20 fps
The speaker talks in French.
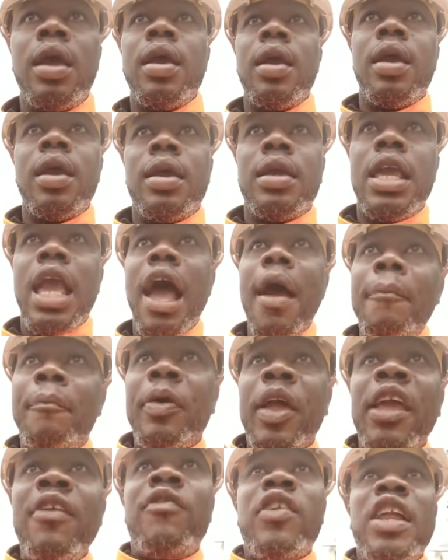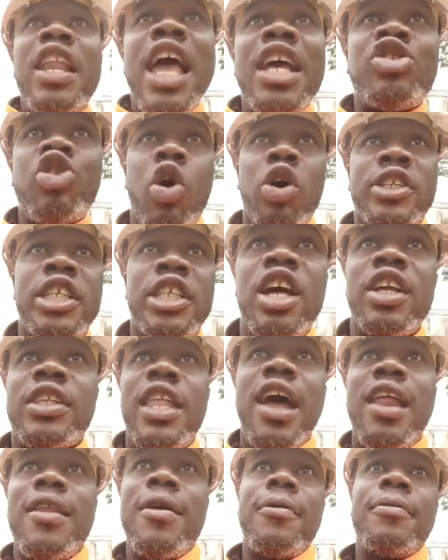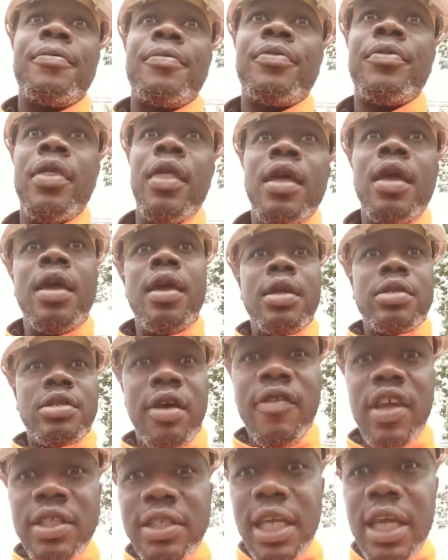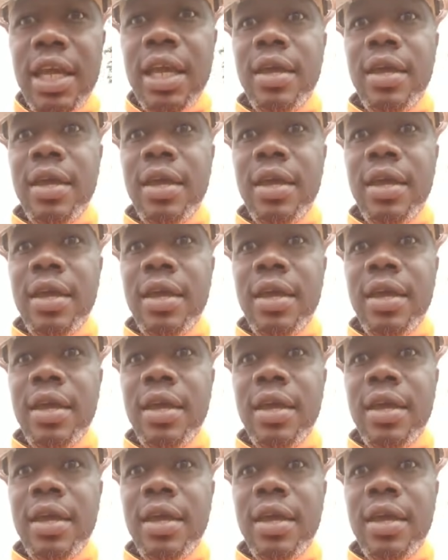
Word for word: il y a un privilège occidental. Ça veut dire,